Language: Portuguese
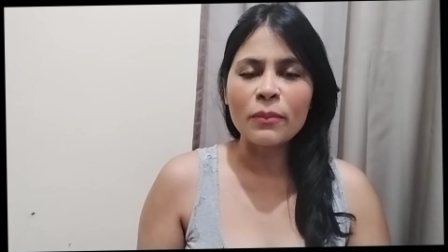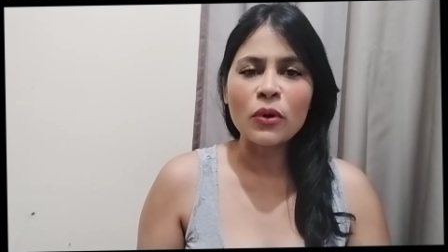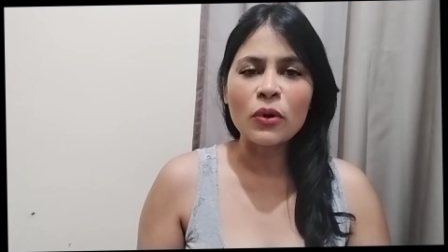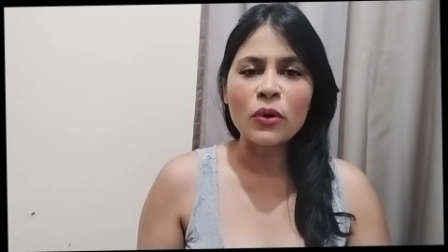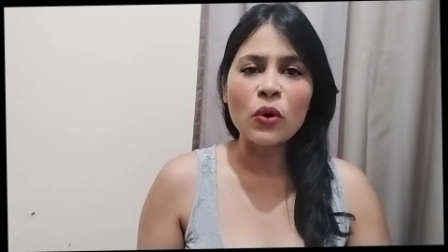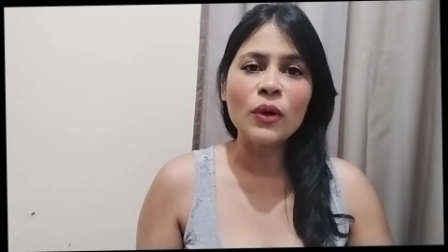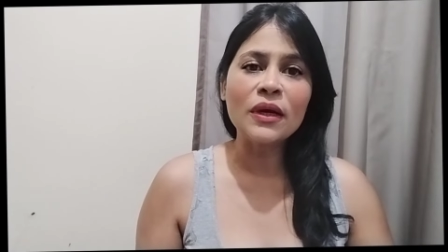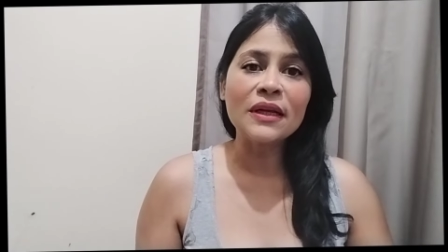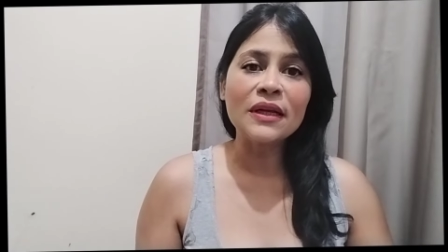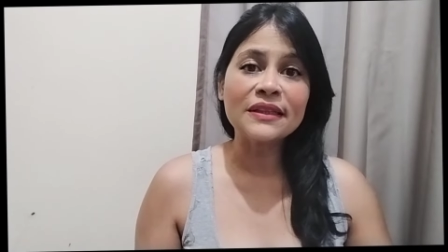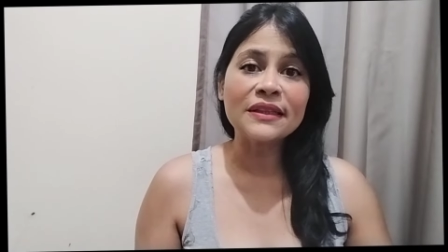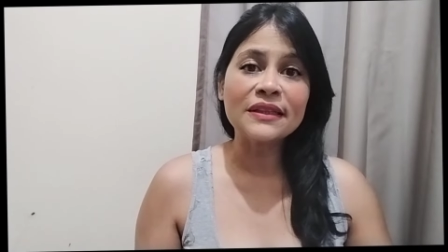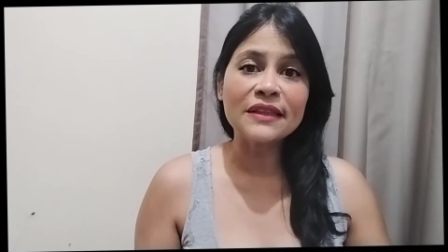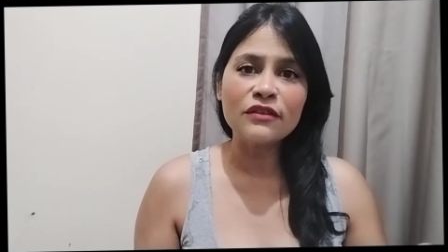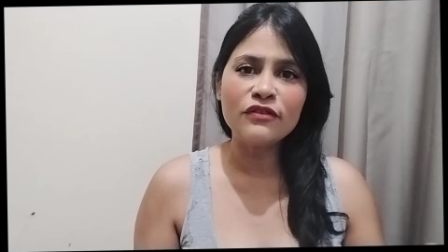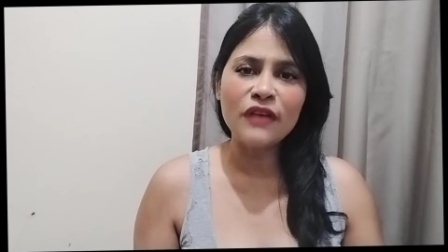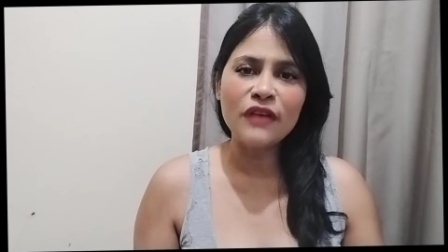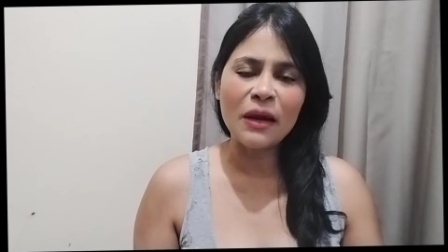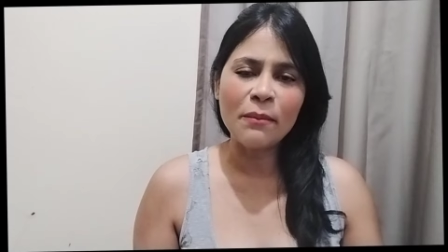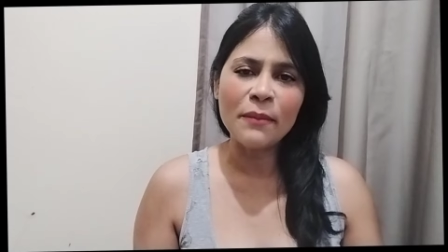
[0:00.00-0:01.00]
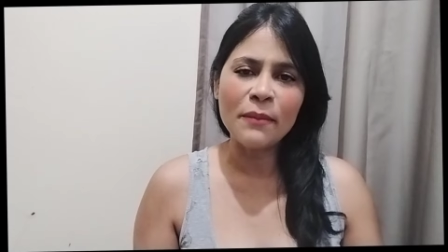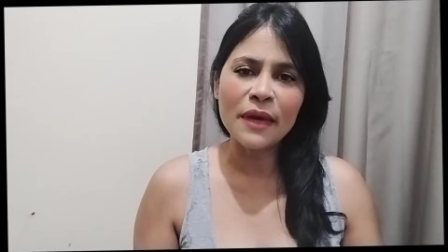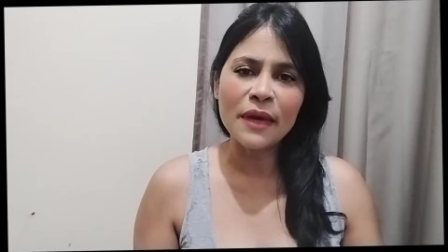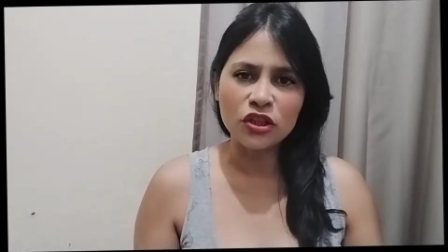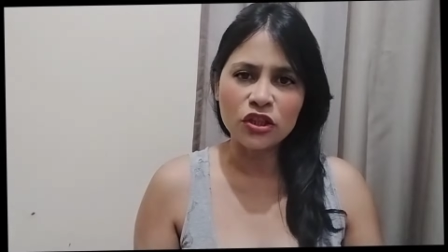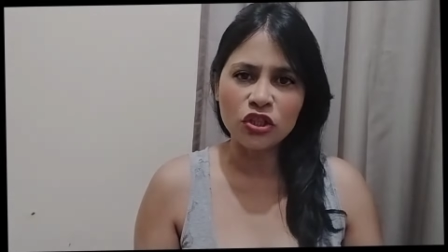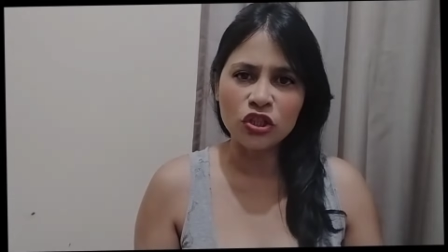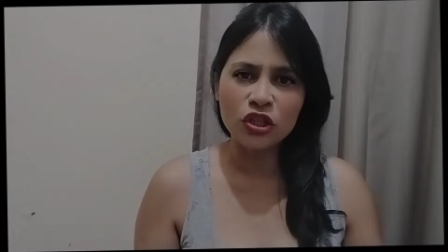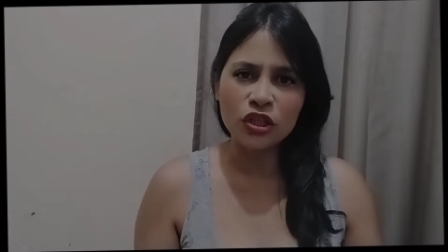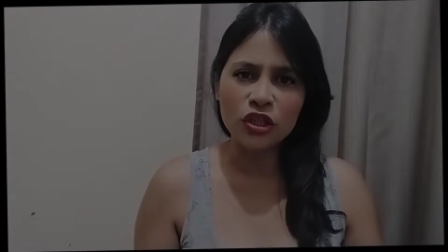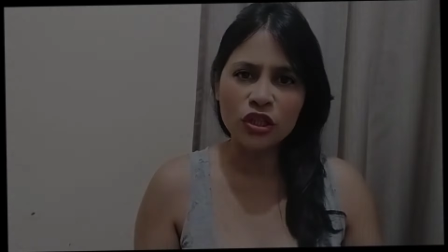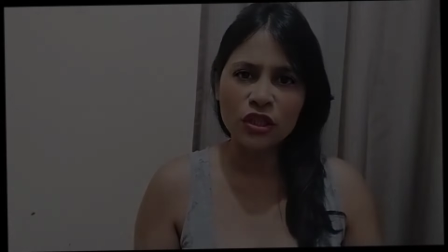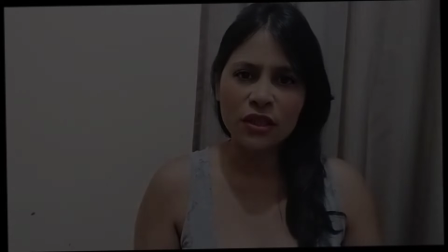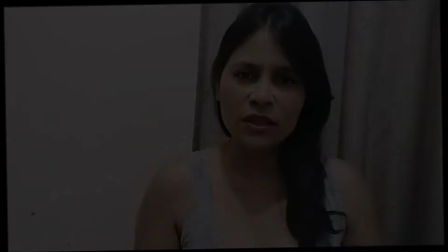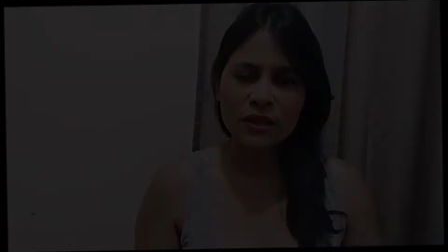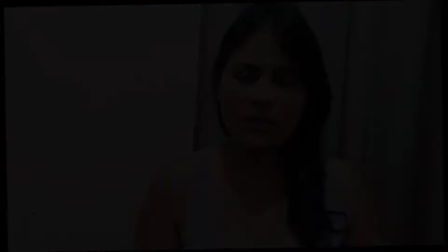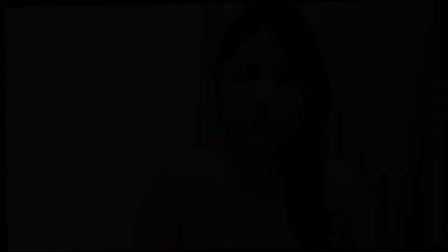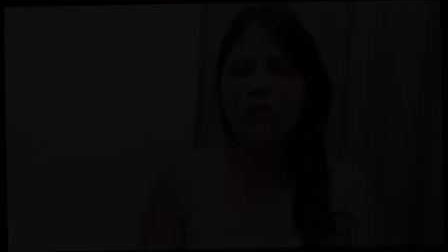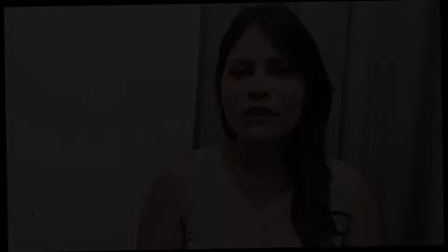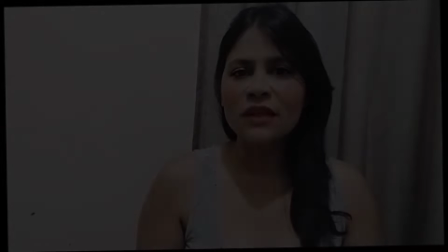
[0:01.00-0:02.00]
progressivamente.
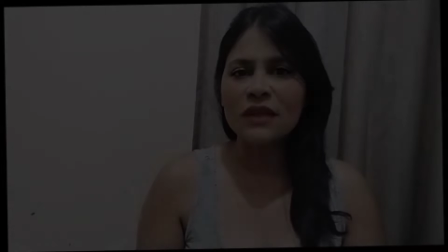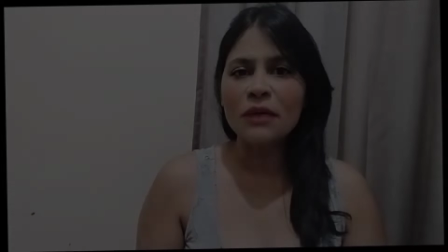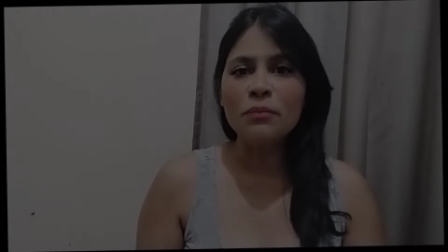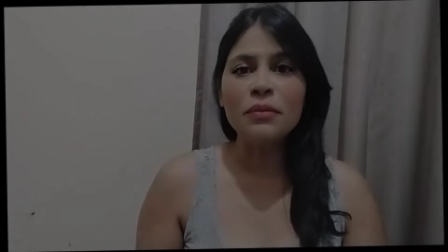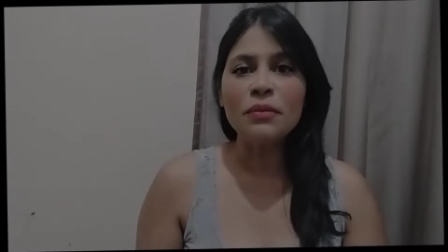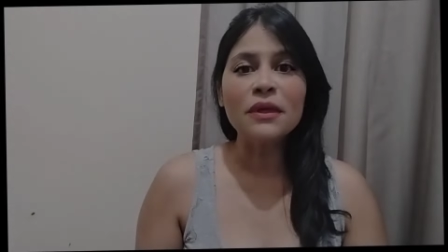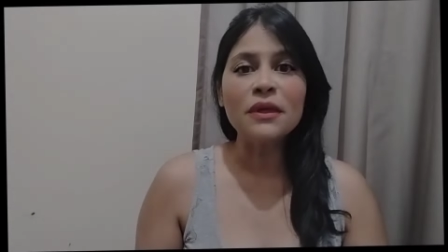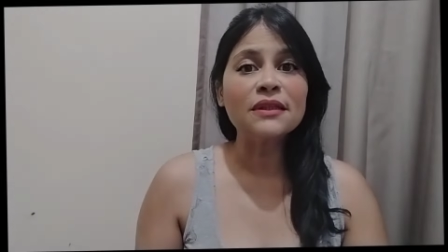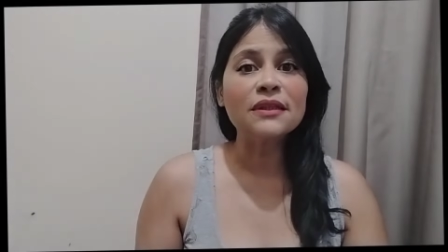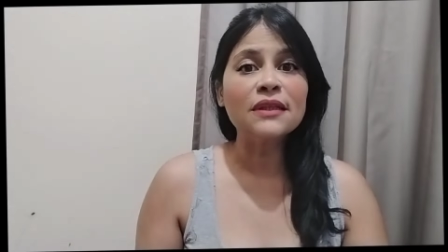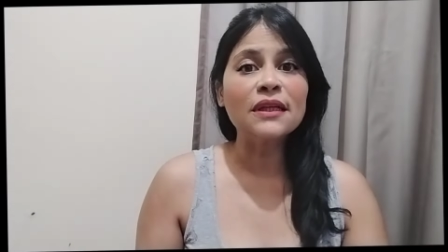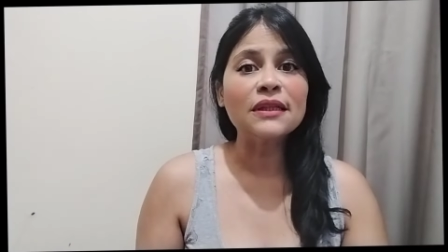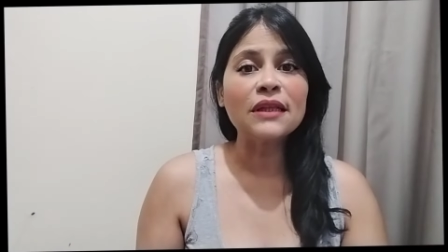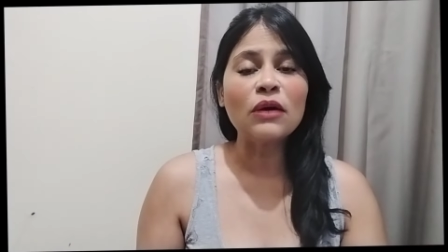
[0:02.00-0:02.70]
Você precisa